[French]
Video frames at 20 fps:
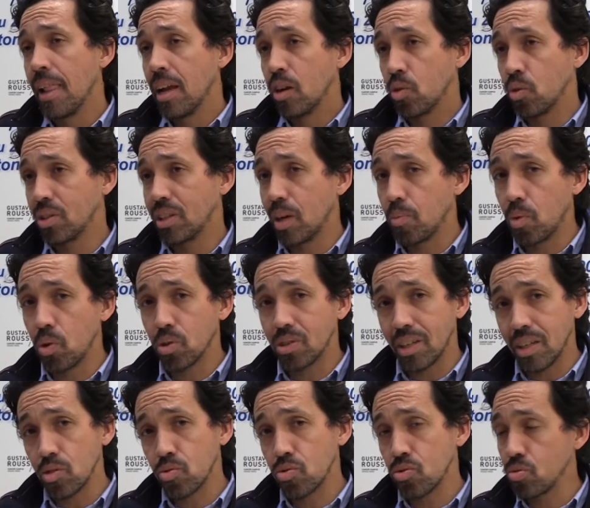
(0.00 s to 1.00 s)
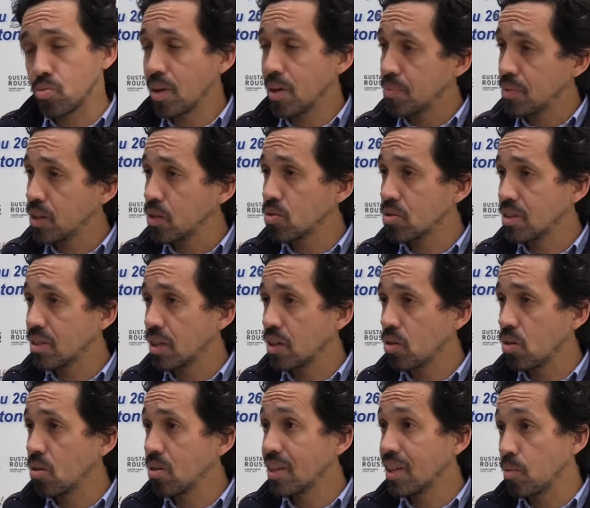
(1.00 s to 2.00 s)
notamment le trastuzumab
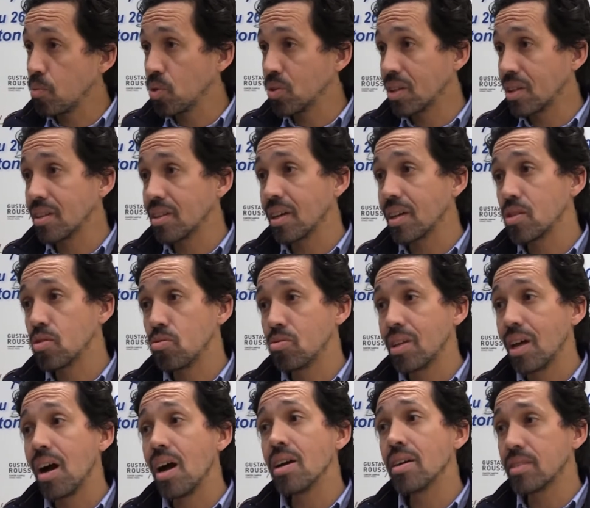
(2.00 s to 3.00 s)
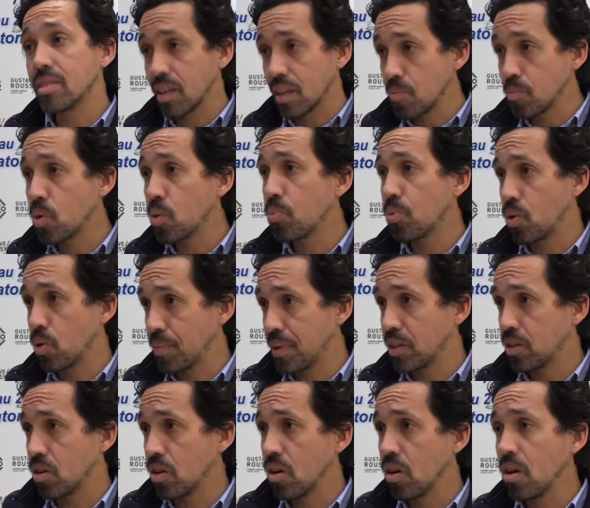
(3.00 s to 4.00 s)
deruxtecan, qui a montré des résultats extrêmement
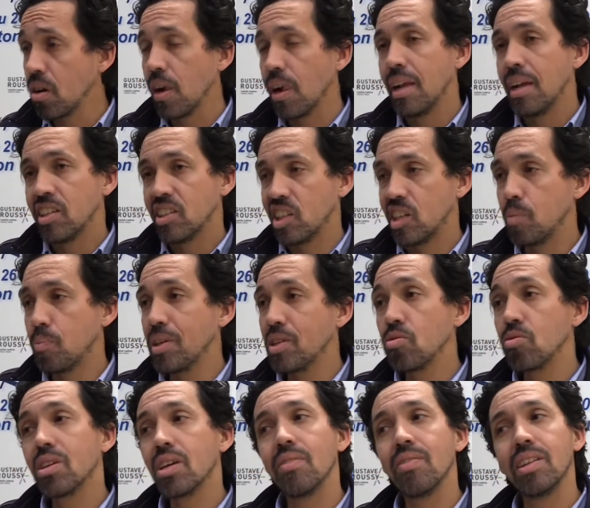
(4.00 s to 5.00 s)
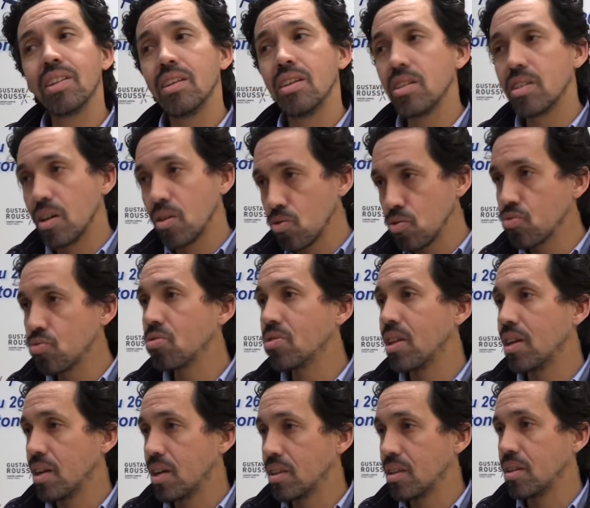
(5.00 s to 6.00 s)
prometteurs chez les patients qui avaient déjà reçu
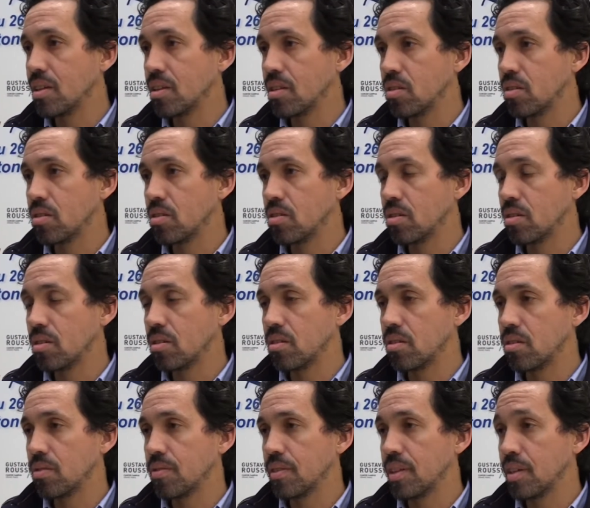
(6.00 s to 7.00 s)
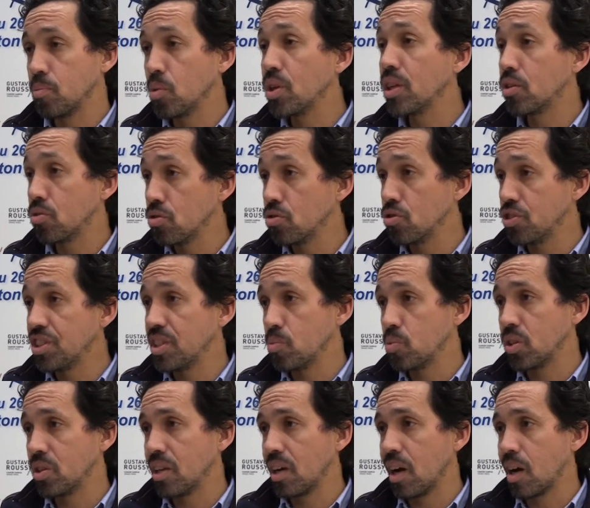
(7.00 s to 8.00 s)
des molécules de
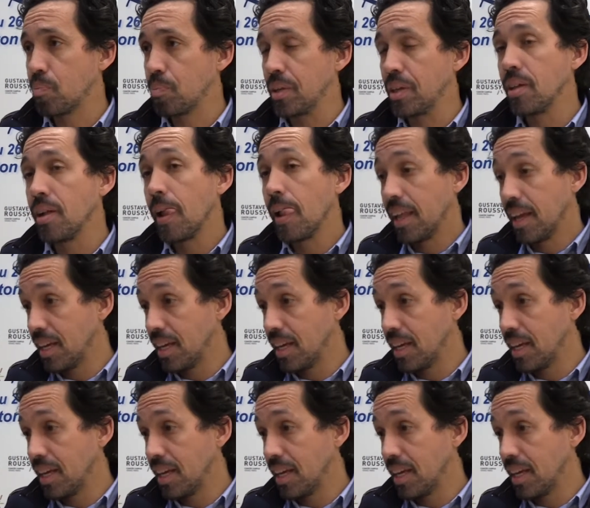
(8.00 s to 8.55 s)
chimiothérapie.